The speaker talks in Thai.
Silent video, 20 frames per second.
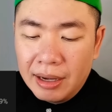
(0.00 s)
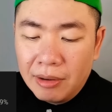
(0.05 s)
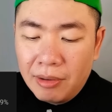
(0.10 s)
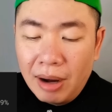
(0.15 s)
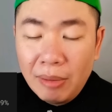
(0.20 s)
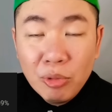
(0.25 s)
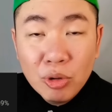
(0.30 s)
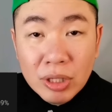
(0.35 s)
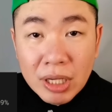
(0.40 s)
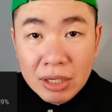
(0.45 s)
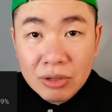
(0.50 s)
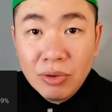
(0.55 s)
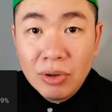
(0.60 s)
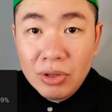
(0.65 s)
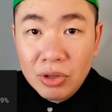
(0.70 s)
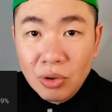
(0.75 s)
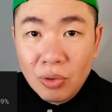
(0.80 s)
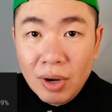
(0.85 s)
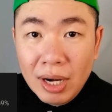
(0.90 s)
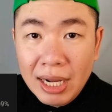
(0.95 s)
ความรู้สึกส่ว
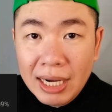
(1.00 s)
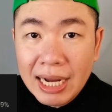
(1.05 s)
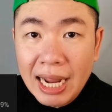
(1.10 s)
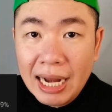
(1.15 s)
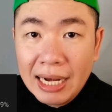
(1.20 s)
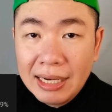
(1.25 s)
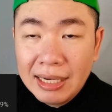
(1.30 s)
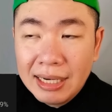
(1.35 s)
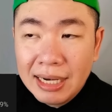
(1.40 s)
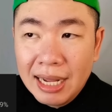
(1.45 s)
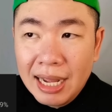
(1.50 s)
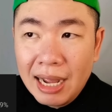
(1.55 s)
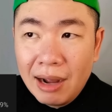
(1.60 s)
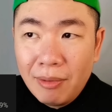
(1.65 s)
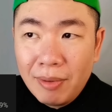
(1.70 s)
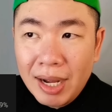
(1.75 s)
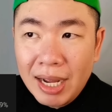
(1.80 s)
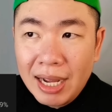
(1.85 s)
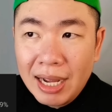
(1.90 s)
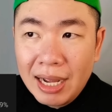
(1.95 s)
นตัวแล้วกันนะฮะ
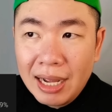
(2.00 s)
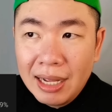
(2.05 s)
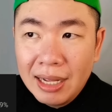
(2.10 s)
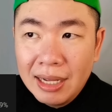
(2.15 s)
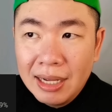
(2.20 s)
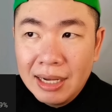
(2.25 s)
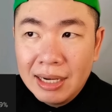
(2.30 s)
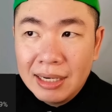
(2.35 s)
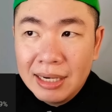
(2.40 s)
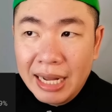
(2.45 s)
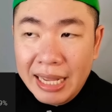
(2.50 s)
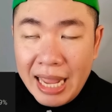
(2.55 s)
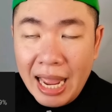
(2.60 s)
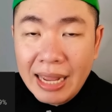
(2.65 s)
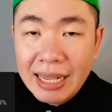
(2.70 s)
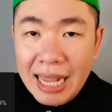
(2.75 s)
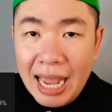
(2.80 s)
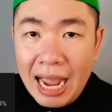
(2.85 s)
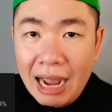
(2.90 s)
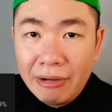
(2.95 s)
ว่าระยะ
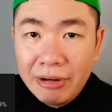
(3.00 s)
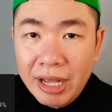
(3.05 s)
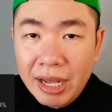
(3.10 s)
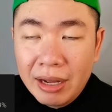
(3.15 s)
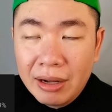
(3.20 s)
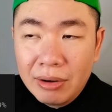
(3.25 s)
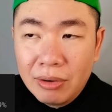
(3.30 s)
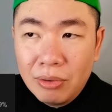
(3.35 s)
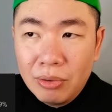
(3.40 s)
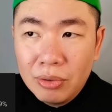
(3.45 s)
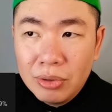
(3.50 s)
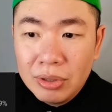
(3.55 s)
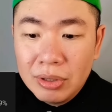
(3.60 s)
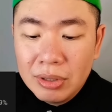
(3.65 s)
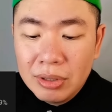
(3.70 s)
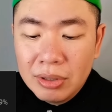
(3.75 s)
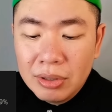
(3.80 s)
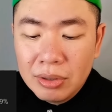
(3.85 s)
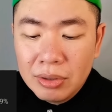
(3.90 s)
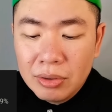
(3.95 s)
ยาวเนี่ยคุณ
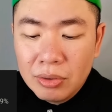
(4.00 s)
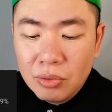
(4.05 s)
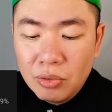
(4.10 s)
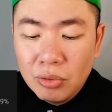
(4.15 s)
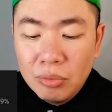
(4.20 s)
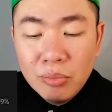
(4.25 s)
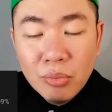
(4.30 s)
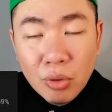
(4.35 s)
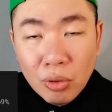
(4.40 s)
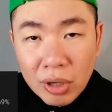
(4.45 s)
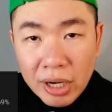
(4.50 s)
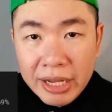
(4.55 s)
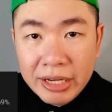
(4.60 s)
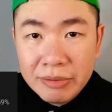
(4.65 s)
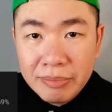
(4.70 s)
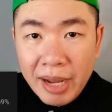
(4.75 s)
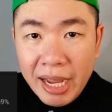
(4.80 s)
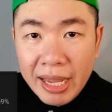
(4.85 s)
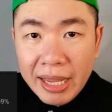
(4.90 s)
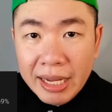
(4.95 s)
คุณ
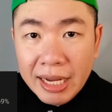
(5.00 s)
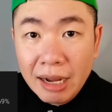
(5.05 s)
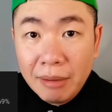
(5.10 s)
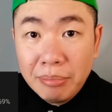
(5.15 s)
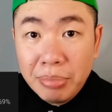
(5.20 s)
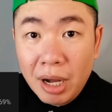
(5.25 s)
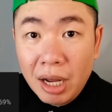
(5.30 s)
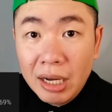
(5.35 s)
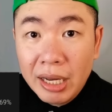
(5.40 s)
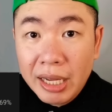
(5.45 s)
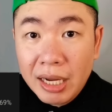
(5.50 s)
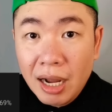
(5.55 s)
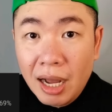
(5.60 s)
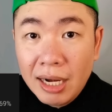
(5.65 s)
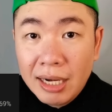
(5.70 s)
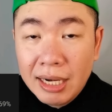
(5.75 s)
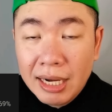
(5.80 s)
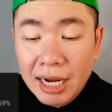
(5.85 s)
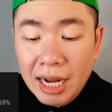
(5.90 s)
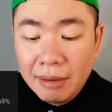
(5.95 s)
bullish ไหมกับ
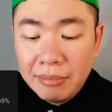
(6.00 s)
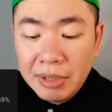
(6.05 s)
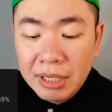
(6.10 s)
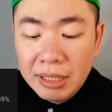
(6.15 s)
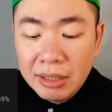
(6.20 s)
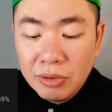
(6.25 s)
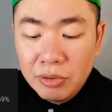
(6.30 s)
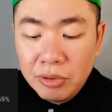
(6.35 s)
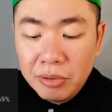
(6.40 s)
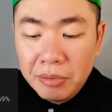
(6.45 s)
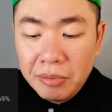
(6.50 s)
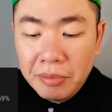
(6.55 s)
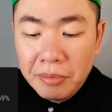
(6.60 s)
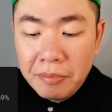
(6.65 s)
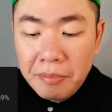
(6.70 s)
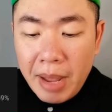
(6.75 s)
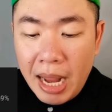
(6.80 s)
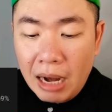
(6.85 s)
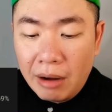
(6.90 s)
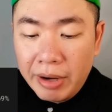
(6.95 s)
Polygon นะครับหรือคุณ
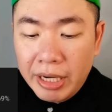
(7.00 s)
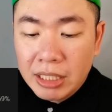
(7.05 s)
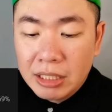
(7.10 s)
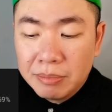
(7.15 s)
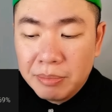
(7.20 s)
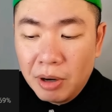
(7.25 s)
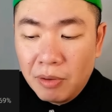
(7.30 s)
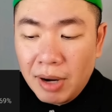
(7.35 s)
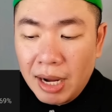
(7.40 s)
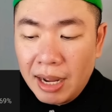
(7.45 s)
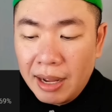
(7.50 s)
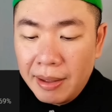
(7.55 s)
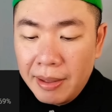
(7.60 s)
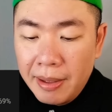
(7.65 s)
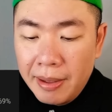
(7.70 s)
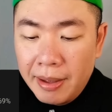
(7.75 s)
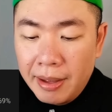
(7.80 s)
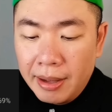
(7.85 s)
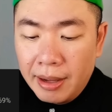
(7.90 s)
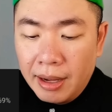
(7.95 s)
bearish เพราะว่า
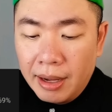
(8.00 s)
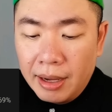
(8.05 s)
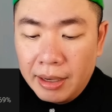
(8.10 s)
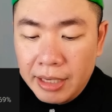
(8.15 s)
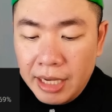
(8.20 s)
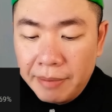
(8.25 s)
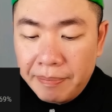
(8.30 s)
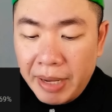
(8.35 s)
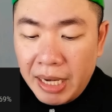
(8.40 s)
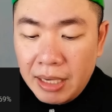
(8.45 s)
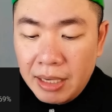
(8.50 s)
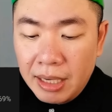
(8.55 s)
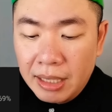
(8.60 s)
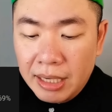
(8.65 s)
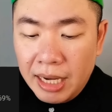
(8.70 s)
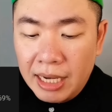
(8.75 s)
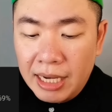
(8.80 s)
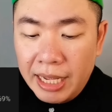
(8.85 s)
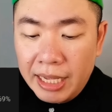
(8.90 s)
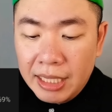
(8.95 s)
นี่เป็นหนึ่ง
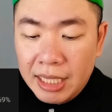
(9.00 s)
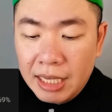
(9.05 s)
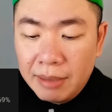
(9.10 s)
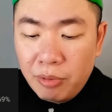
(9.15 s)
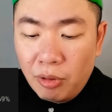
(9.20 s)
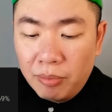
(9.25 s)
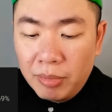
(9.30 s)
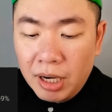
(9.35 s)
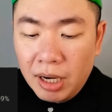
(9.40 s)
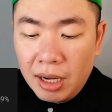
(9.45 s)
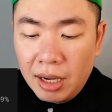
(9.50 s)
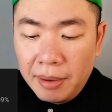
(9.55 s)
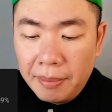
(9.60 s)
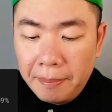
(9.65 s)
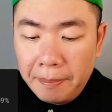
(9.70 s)
ในเหรียญที่ผมก็